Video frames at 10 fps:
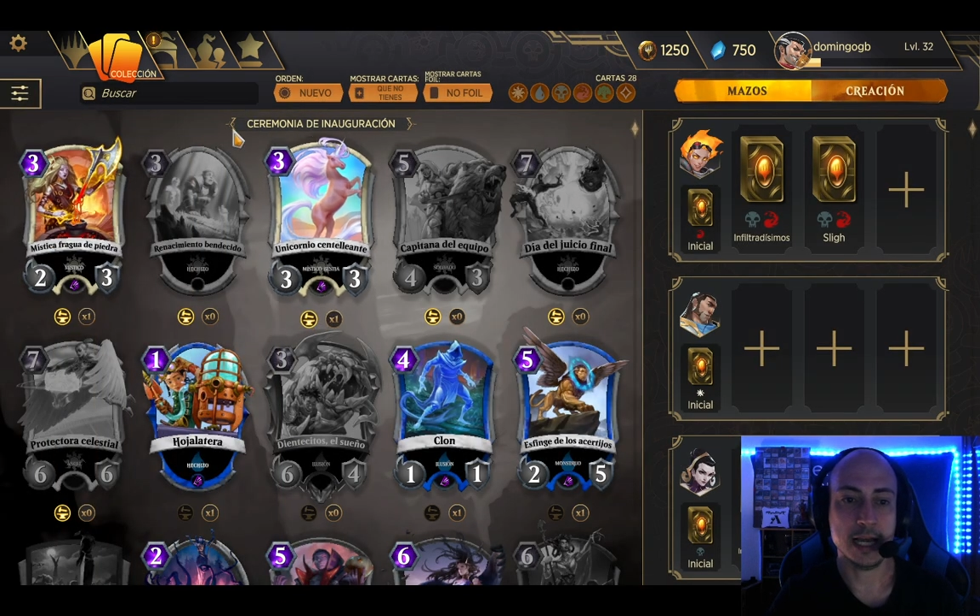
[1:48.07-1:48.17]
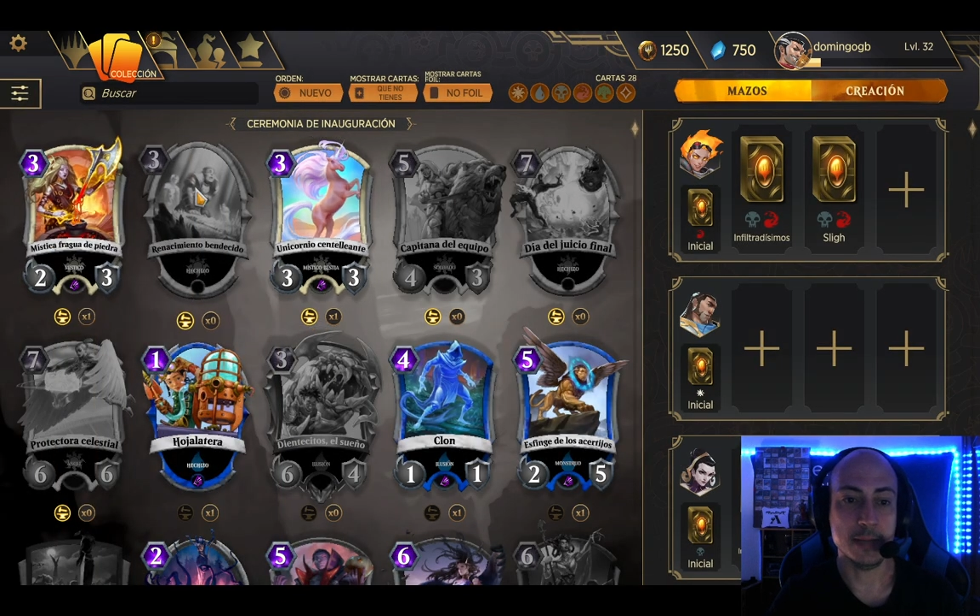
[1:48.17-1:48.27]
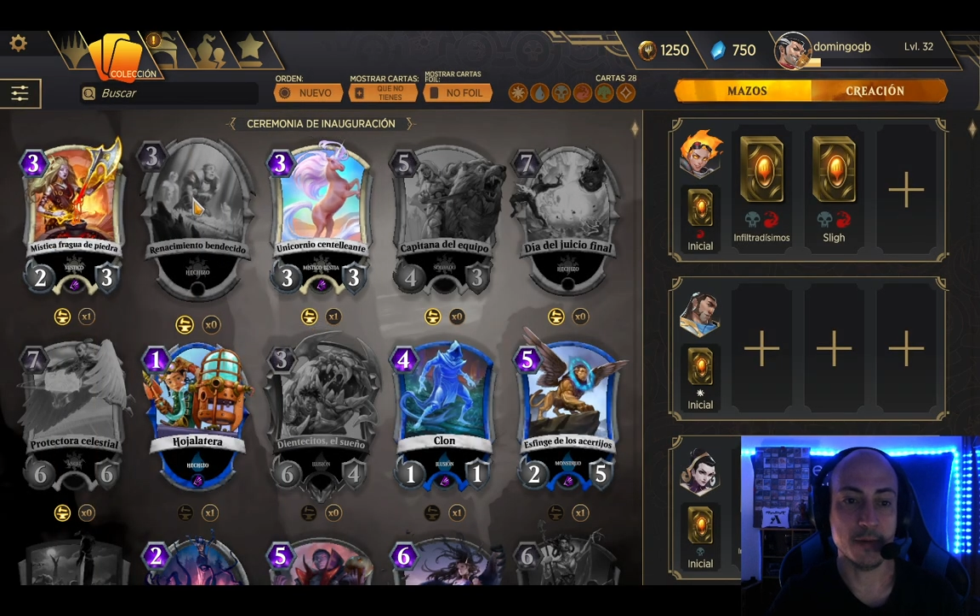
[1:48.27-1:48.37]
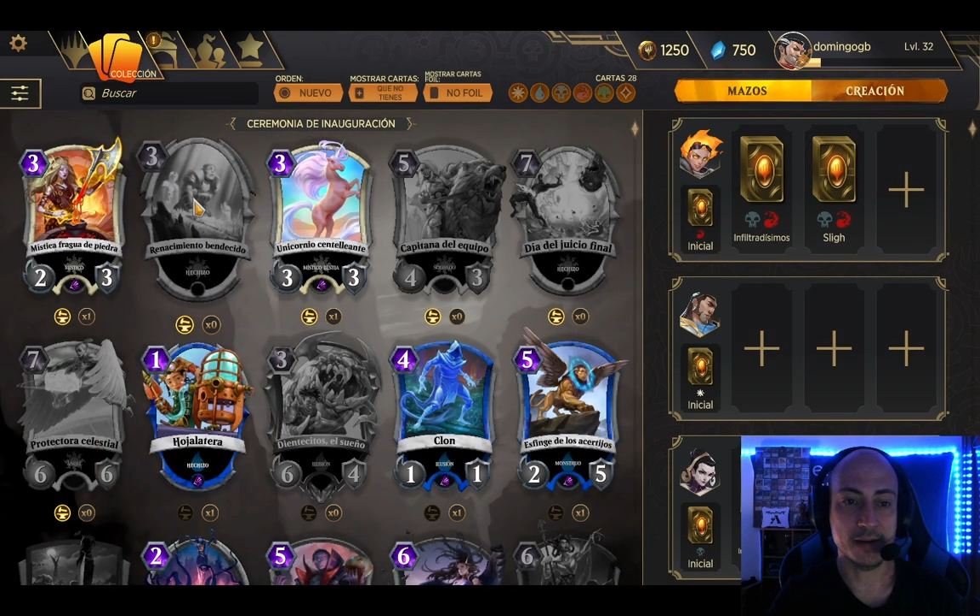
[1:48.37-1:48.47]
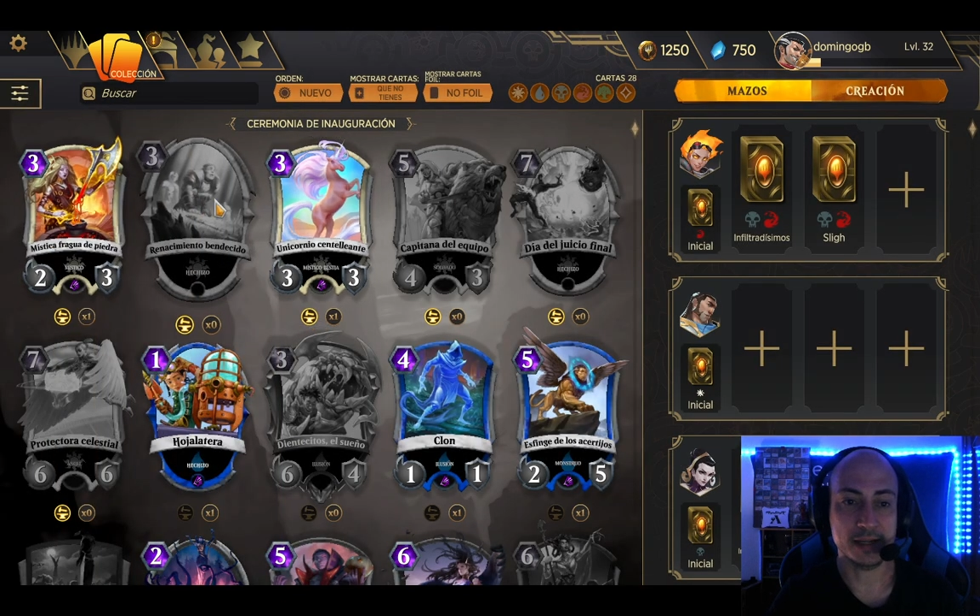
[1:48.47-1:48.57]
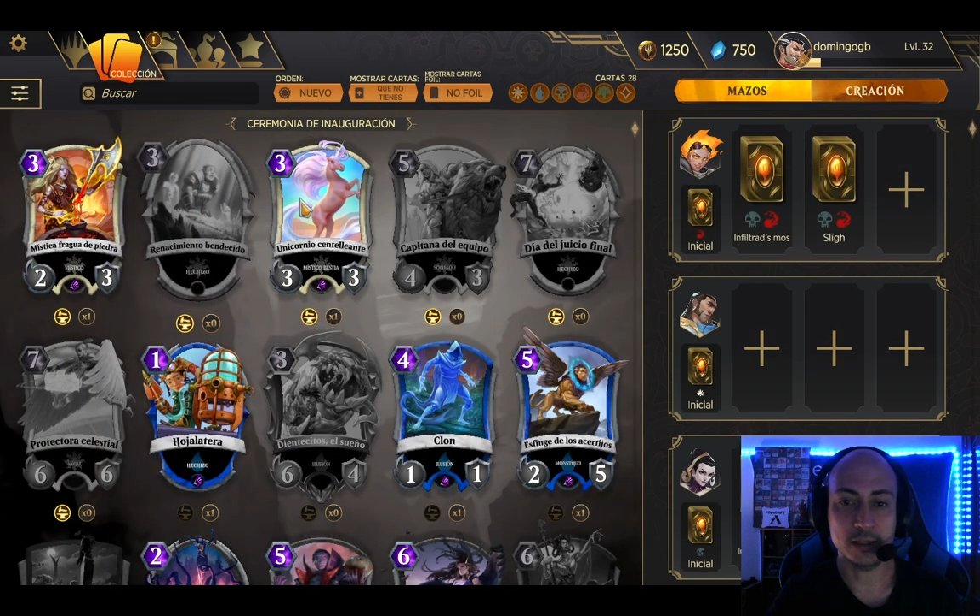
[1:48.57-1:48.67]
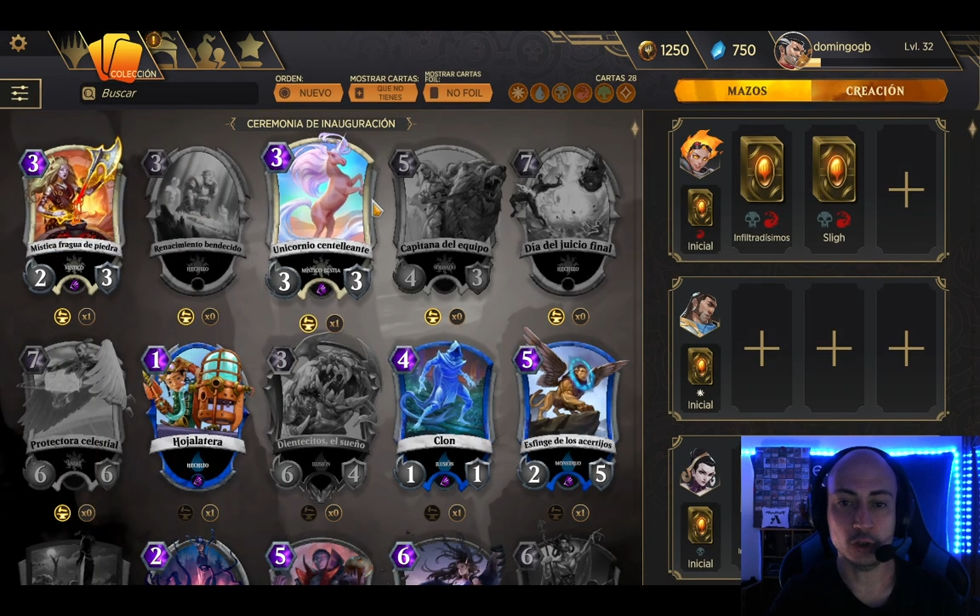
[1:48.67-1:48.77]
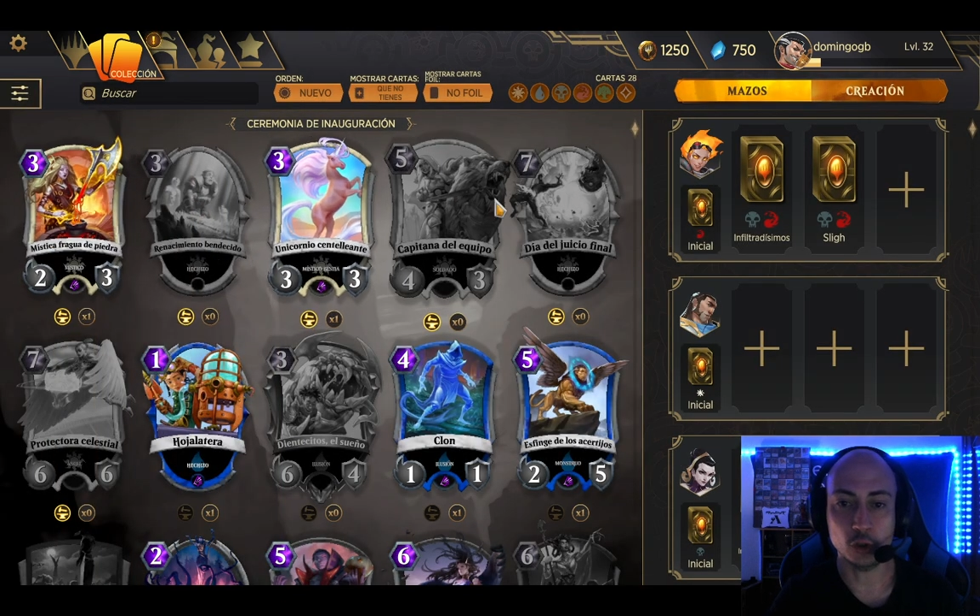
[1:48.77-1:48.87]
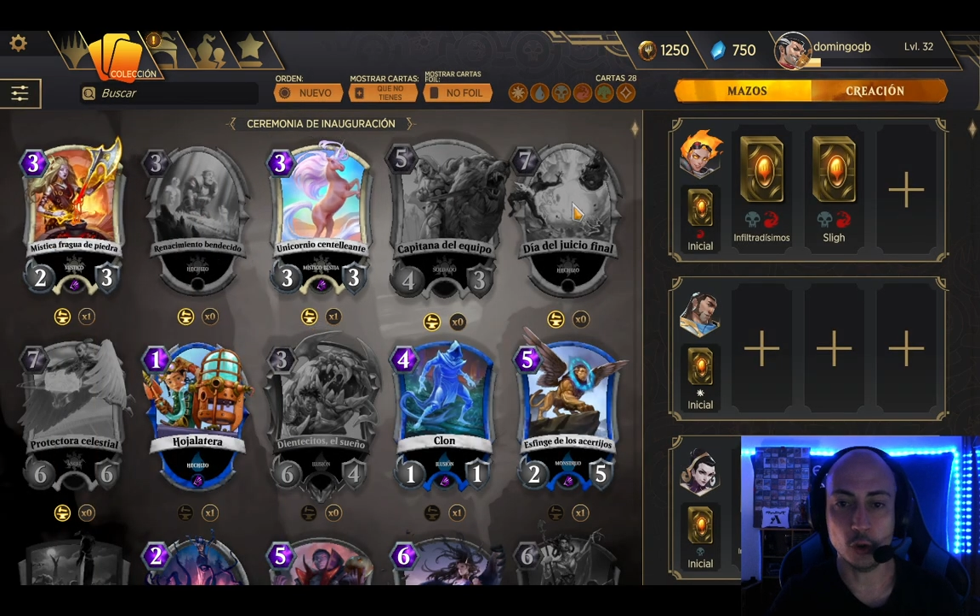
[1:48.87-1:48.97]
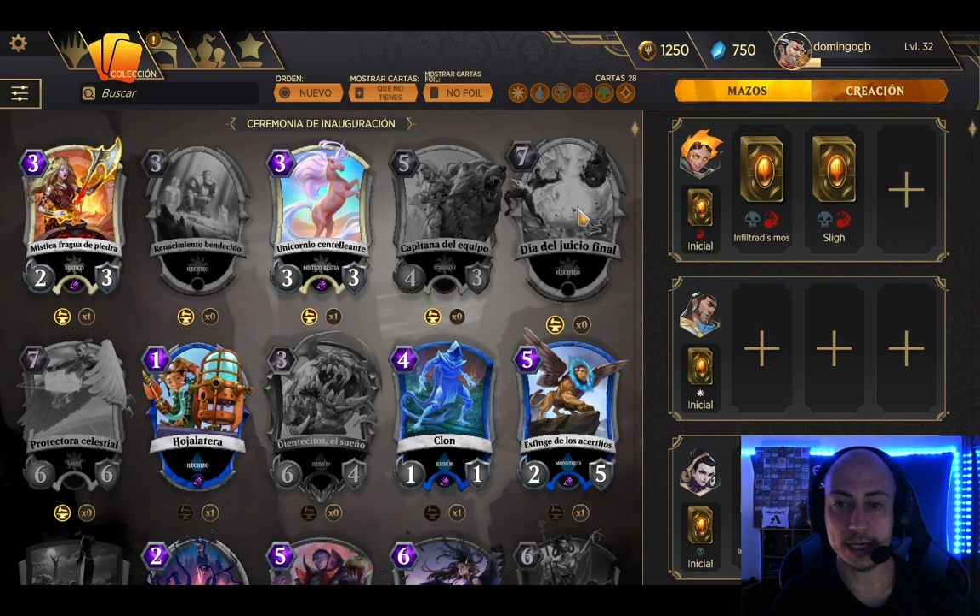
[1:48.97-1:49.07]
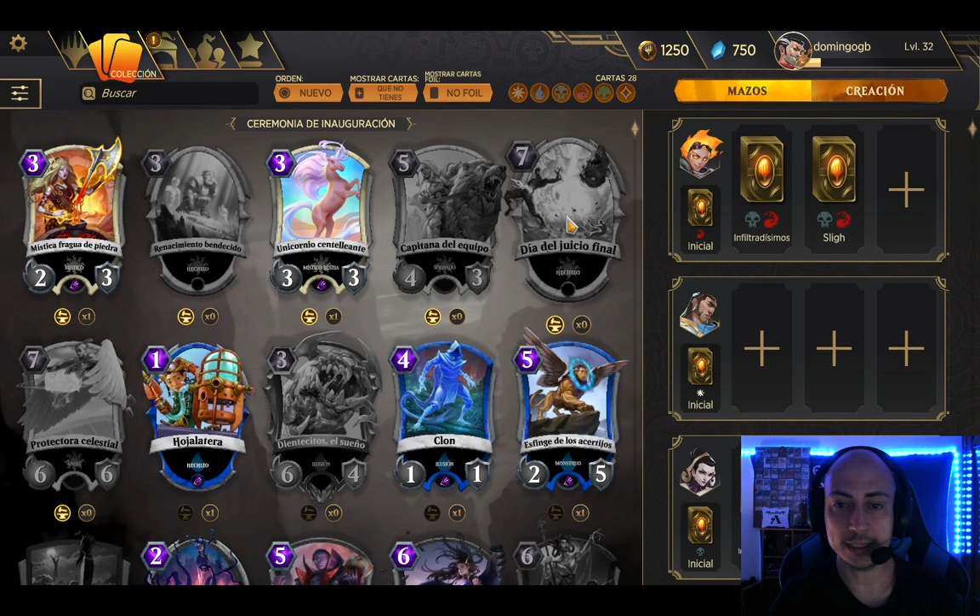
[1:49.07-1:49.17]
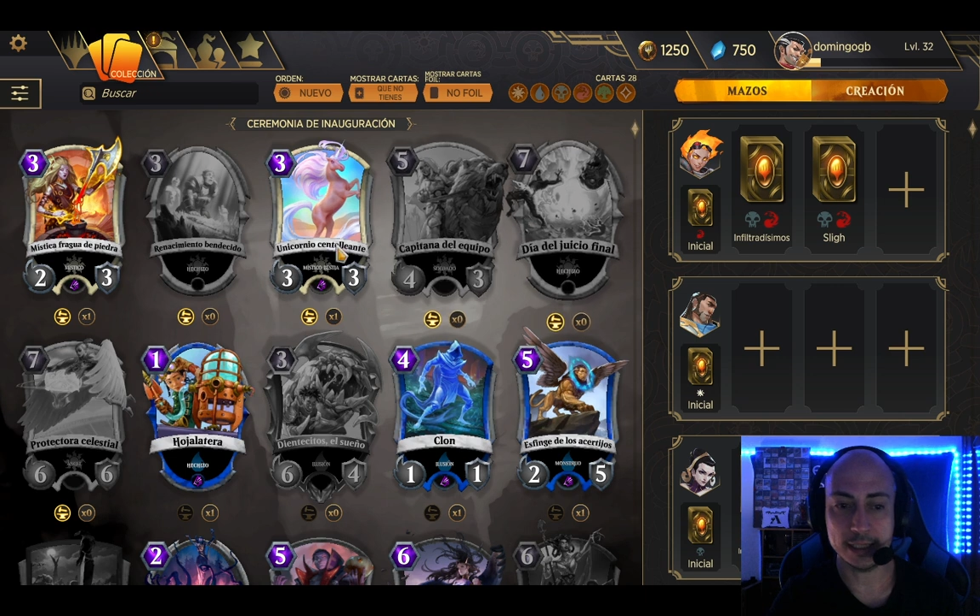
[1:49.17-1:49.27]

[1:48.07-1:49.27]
y me faltan todas las